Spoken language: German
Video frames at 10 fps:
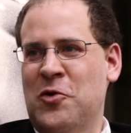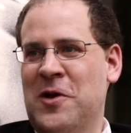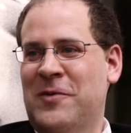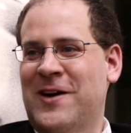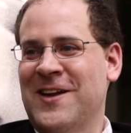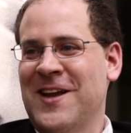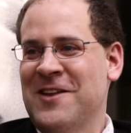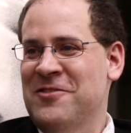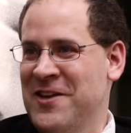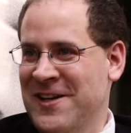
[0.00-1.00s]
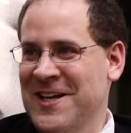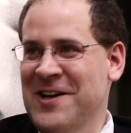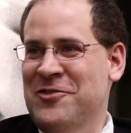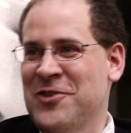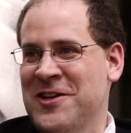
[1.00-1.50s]
Wunderbar. Vielen
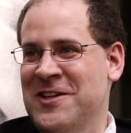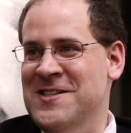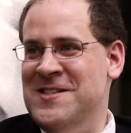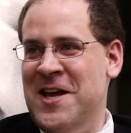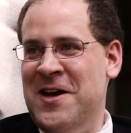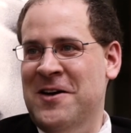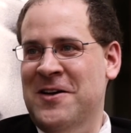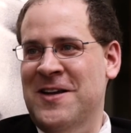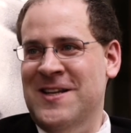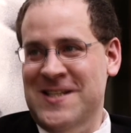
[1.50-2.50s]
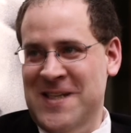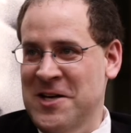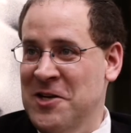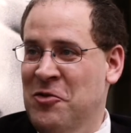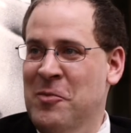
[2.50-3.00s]
Dank für die sehr interessanten